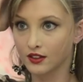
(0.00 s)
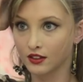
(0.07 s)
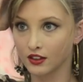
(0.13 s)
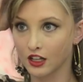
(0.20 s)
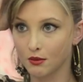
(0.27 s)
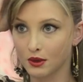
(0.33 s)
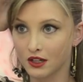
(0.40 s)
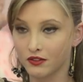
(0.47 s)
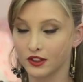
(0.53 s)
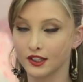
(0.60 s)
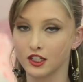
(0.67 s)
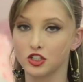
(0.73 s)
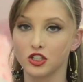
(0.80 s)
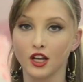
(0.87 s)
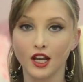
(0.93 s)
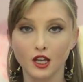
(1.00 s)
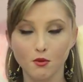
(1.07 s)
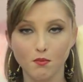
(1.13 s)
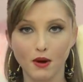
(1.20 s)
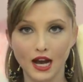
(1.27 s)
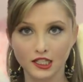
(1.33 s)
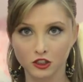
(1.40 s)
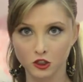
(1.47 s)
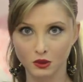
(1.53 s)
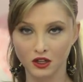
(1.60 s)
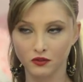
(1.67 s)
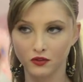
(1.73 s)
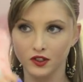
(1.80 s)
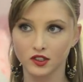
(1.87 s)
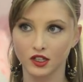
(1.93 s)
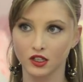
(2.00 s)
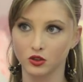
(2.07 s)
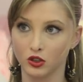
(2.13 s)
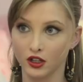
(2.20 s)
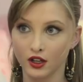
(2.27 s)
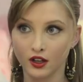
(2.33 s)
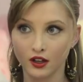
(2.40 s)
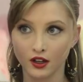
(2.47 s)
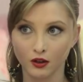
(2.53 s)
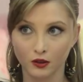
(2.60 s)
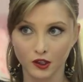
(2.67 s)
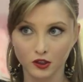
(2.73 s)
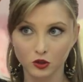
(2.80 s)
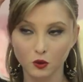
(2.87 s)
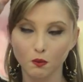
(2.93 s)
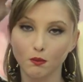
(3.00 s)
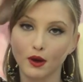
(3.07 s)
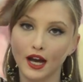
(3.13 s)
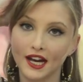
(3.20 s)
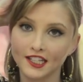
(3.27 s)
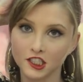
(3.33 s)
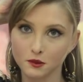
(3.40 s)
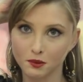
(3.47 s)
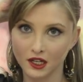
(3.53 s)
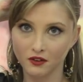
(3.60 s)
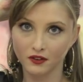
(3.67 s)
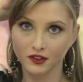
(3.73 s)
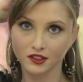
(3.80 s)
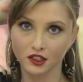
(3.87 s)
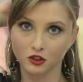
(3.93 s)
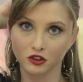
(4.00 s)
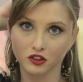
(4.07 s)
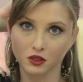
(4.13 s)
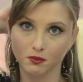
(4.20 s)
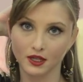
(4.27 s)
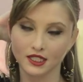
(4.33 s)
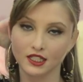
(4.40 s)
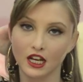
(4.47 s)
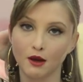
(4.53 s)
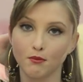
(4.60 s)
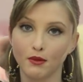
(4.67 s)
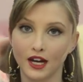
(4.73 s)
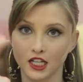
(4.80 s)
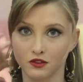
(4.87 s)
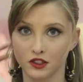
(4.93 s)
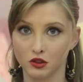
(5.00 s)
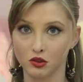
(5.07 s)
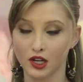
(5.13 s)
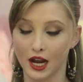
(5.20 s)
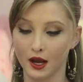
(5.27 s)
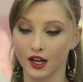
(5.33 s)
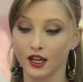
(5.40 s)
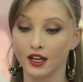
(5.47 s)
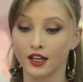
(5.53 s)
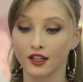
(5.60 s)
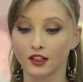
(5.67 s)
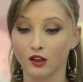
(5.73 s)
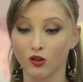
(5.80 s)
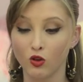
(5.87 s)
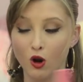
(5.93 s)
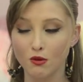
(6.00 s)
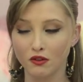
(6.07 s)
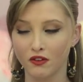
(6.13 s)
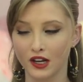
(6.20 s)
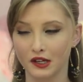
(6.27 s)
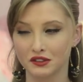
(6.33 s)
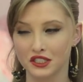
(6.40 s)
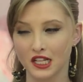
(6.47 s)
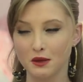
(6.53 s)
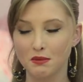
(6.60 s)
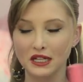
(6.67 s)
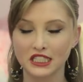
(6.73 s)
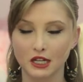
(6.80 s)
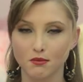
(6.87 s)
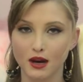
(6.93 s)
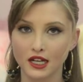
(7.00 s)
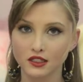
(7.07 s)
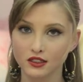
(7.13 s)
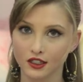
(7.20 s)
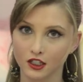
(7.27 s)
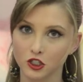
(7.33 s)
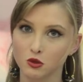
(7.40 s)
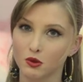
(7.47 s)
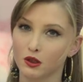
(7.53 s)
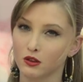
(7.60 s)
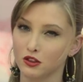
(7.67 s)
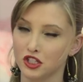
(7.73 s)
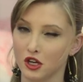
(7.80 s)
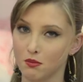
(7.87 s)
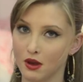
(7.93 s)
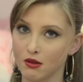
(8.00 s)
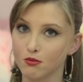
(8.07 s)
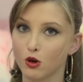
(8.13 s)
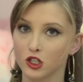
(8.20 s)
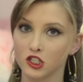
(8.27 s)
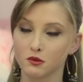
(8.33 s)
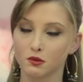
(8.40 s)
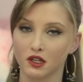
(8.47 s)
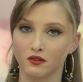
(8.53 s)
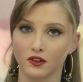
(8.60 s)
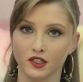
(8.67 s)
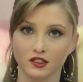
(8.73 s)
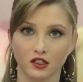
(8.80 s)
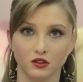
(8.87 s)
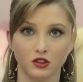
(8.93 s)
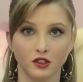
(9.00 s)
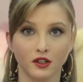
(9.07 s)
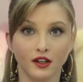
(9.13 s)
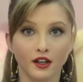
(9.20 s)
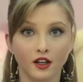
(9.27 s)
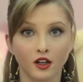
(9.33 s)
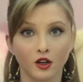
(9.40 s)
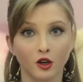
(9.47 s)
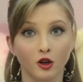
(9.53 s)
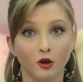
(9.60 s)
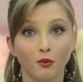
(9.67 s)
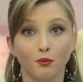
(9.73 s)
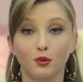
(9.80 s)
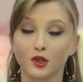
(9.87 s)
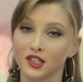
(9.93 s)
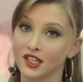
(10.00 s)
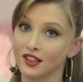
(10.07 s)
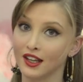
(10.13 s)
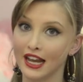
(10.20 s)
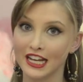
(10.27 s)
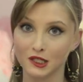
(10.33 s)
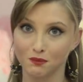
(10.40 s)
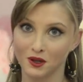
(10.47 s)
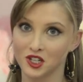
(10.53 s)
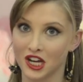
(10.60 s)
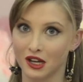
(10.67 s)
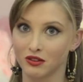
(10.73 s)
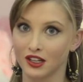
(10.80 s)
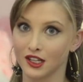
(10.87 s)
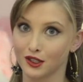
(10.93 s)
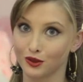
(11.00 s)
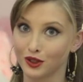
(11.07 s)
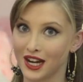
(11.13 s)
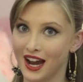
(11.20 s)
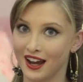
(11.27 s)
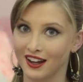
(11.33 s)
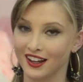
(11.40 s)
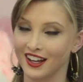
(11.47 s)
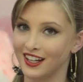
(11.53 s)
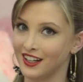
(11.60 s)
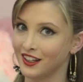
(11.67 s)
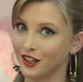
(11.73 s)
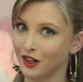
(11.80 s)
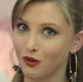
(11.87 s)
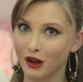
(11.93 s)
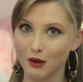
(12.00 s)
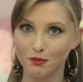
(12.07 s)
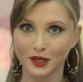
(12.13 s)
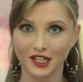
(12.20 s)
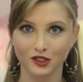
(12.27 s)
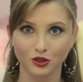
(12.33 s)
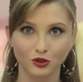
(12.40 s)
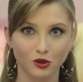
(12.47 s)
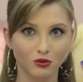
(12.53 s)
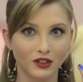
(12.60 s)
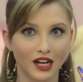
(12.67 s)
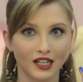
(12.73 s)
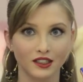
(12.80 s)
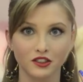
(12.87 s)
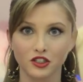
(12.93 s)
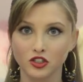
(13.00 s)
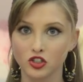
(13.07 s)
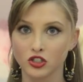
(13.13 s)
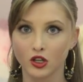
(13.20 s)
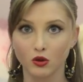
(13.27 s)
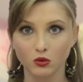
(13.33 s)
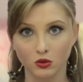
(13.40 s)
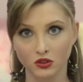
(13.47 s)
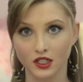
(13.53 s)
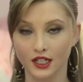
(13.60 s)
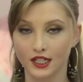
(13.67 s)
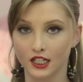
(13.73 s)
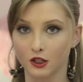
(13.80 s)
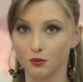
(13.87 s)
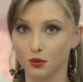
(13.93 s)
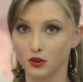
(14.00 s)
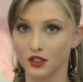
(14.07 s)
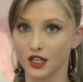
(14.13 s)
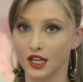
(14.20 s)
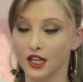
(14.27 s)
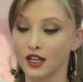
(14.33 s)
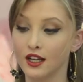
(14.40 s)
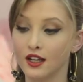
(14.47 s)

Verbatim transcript: Dá uma levantadinha e passa o spray fixador. Quanto mais spray fixador você passar, mais vai durar. Então, como eu falei, você tem que passar bastante, uma quantia bem boa de spray fixador, porque esse penteado tem que durar. Ele não é preso com nada, a gente não usa grampo nele.